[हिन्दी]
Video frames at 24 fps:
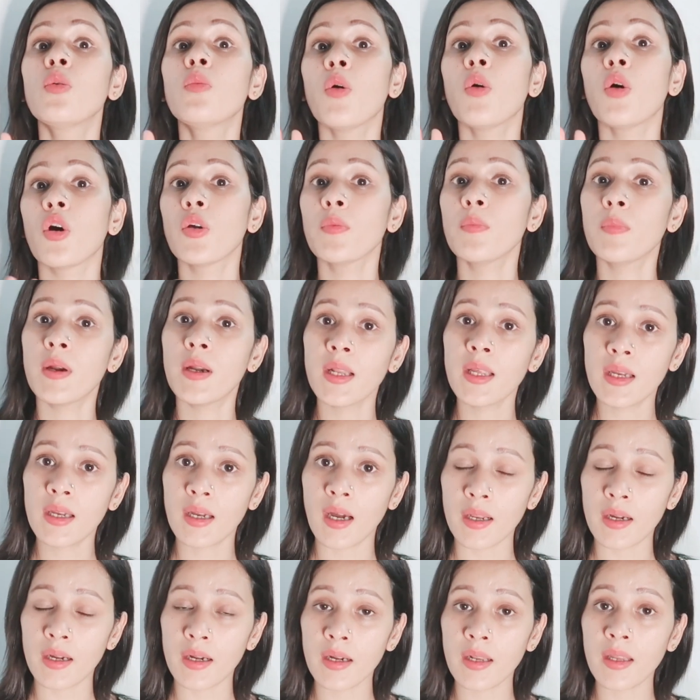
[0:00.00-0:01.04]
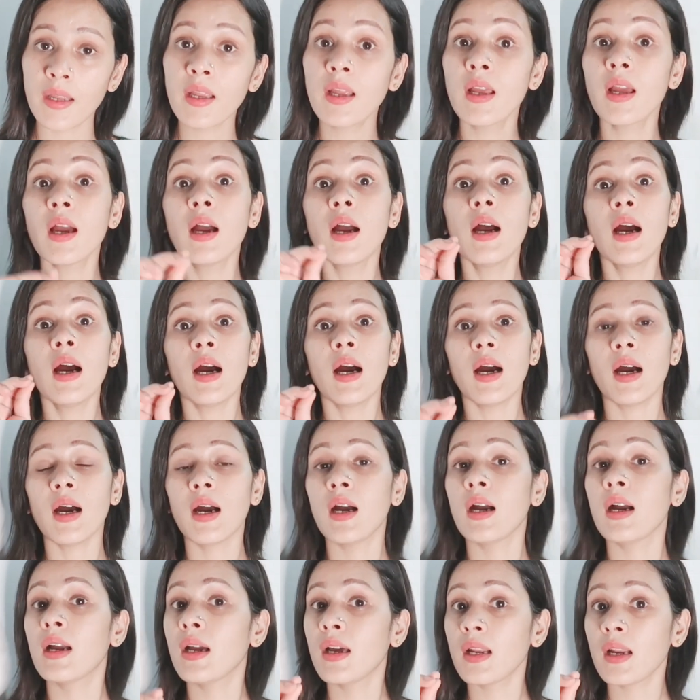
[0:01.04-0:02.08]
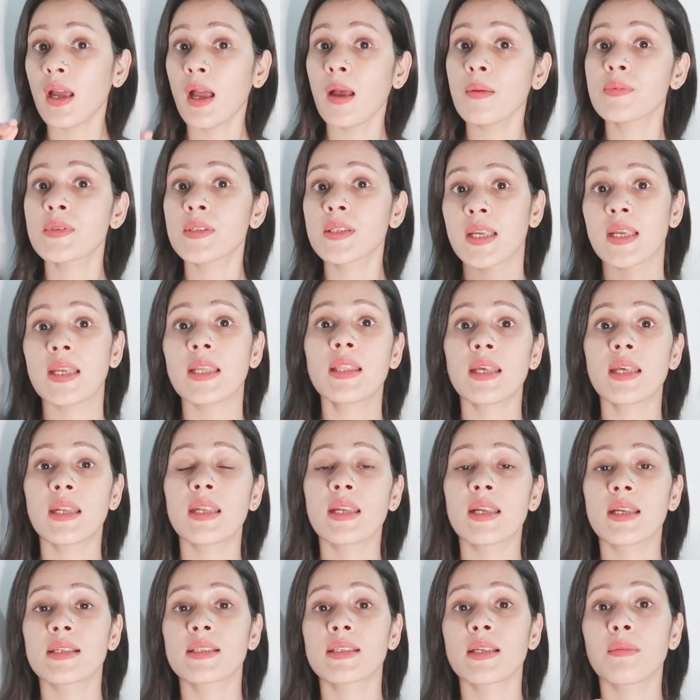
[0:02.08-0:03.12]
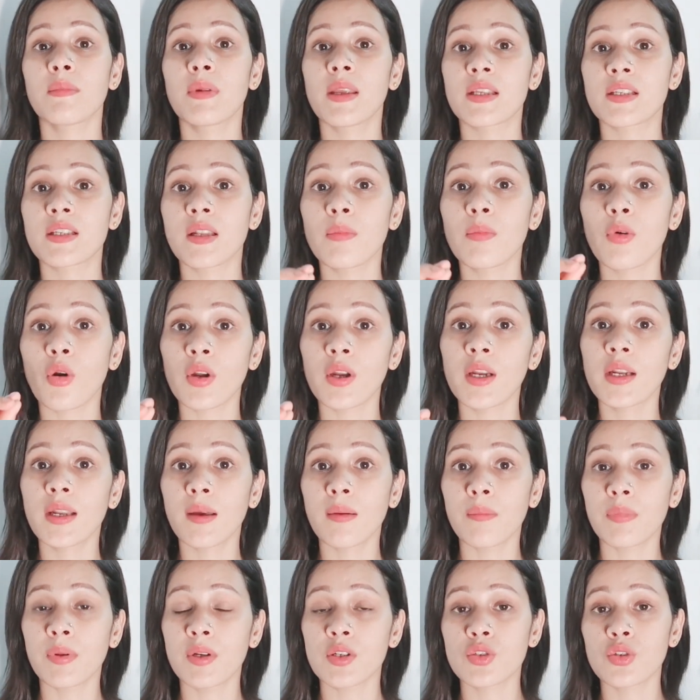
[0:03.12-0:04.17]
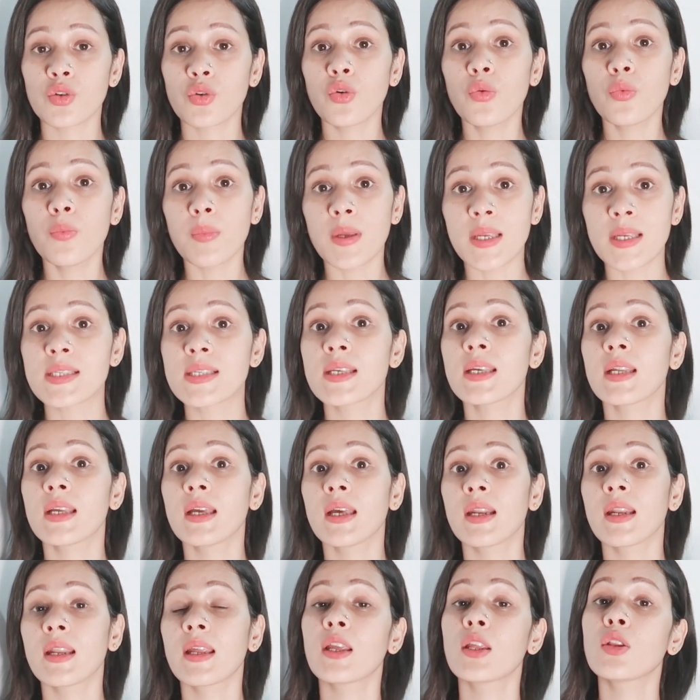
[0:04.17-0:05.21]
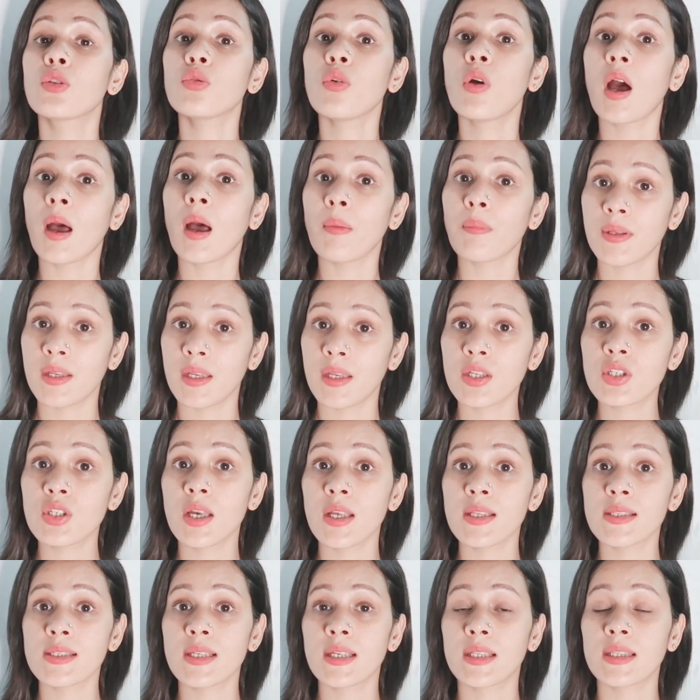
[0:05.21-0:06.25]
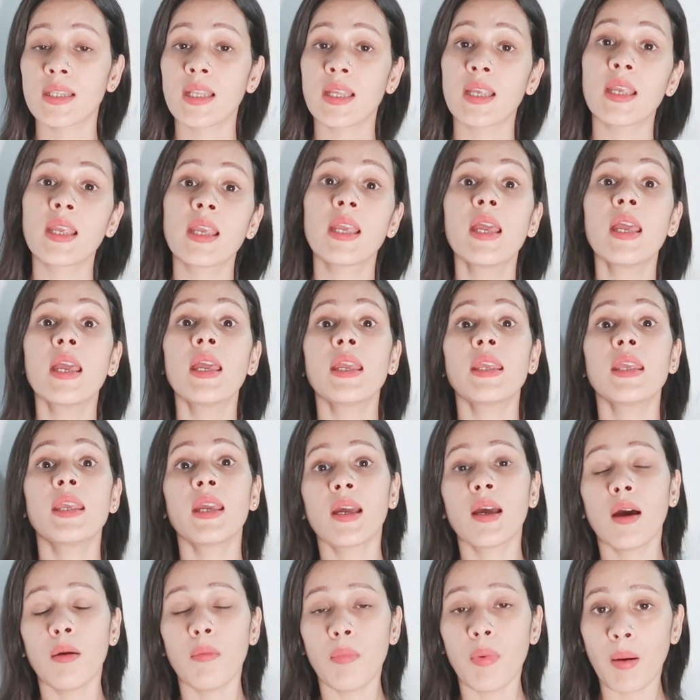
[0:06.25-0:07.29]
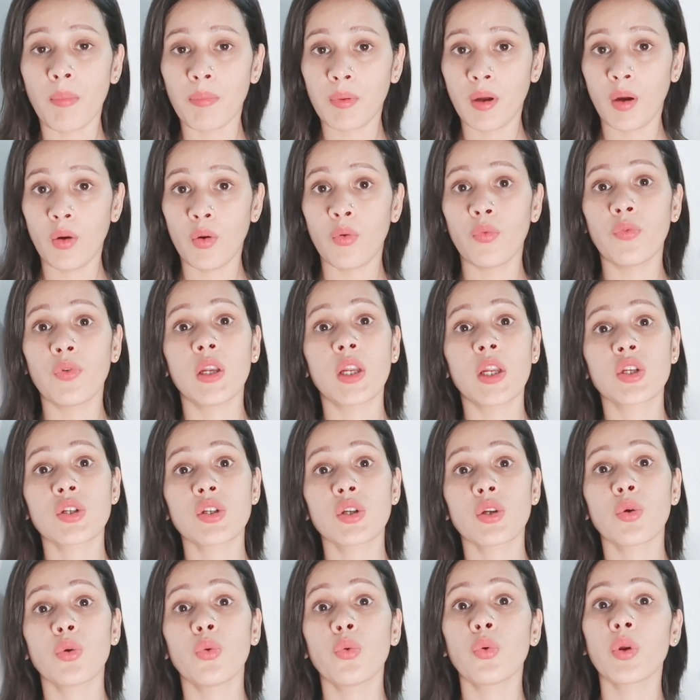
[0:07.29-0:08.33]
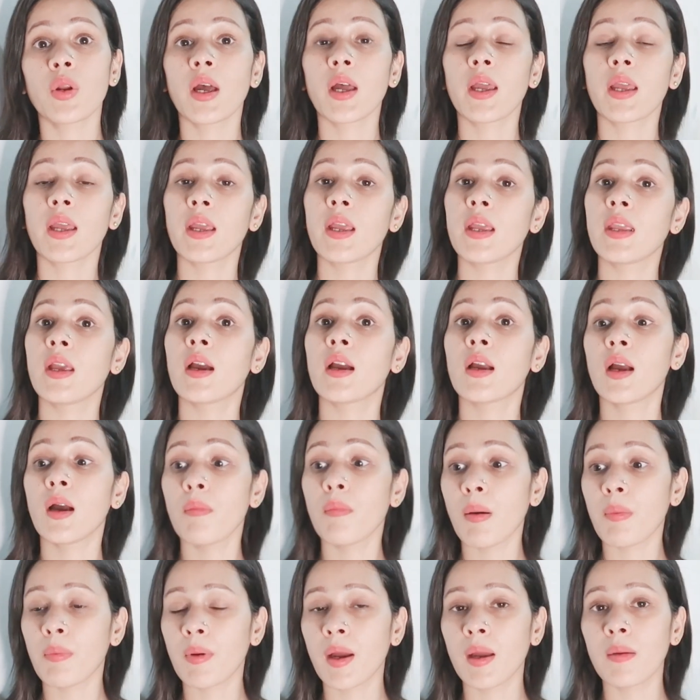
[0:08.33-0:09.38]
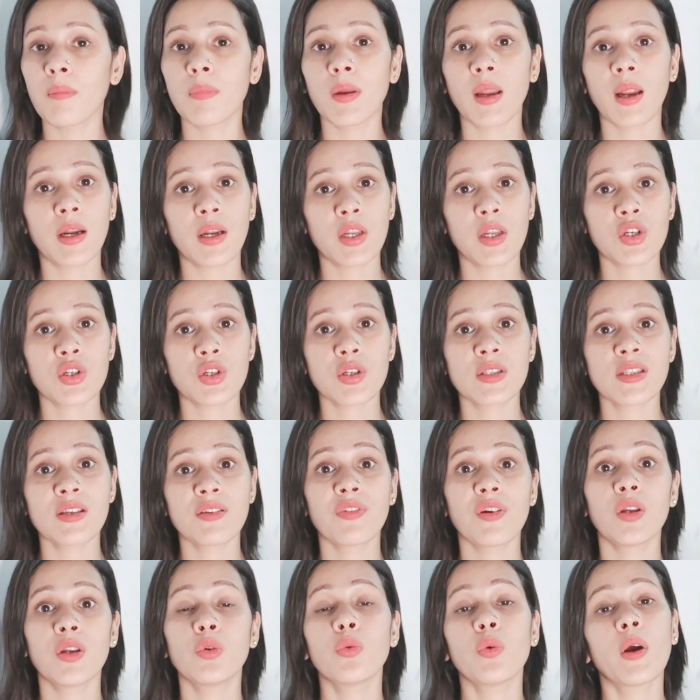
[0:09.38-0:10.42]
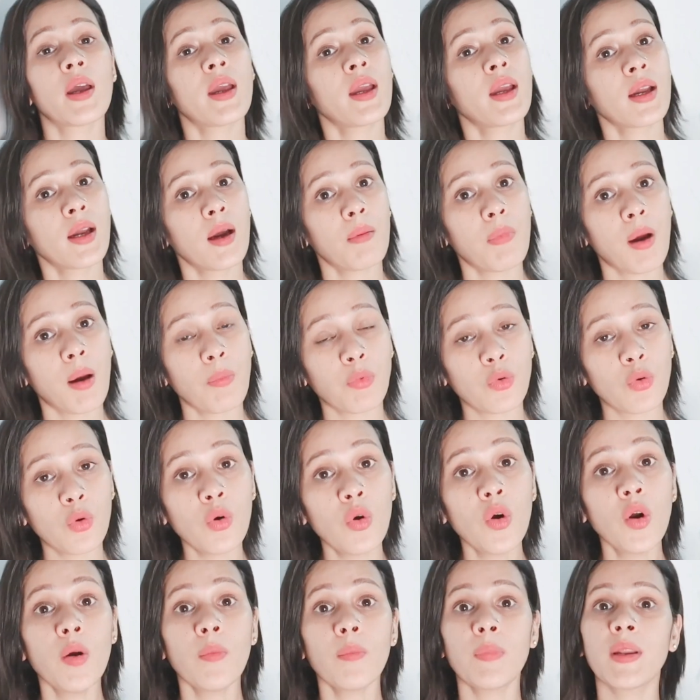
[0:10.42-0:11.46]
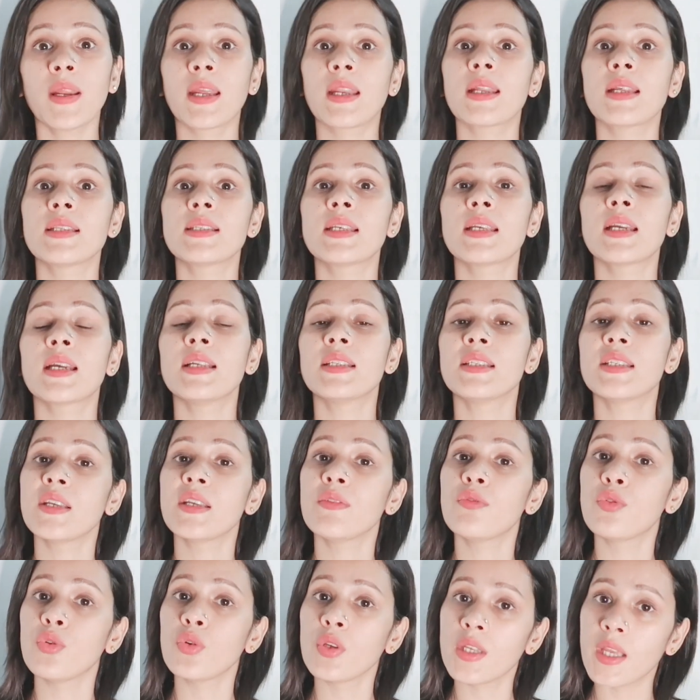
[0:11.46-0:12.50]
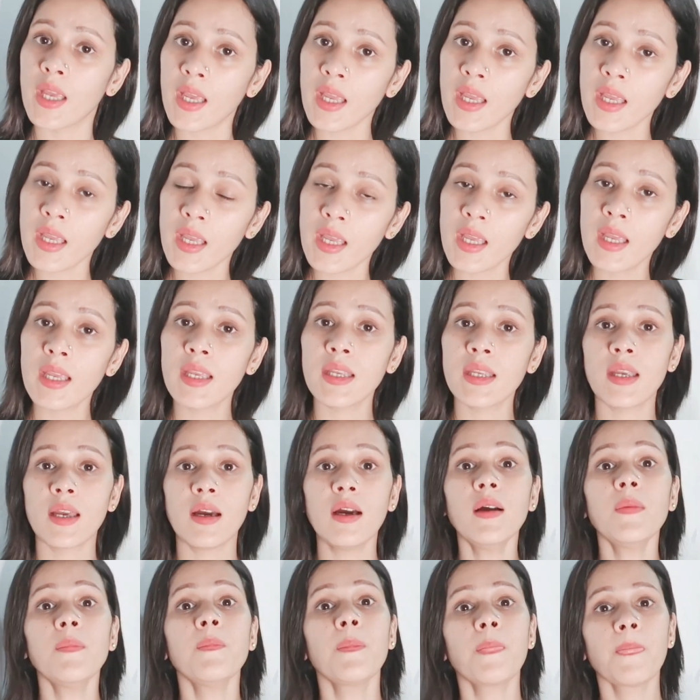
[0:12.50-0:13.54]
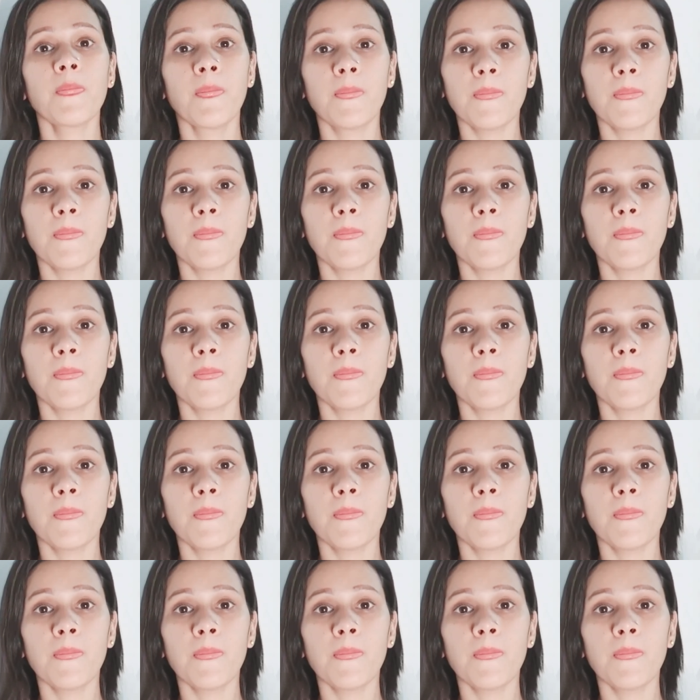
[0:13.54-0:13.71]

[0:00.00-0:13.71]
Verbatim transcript: ये दो बहुत बड़े कारण हैं अगर आप सही तरीके से बेसल बॉडी टेम्परेचर को मेज़र कर रहे हैं तो आप ये जान सकते हैं कि कब आपका ओविलेशन हो रहा है या कब आपका इम्प्लांटेशन सफल हुआ है कब आपको प्रेगनेंसी कंजीव हुई है या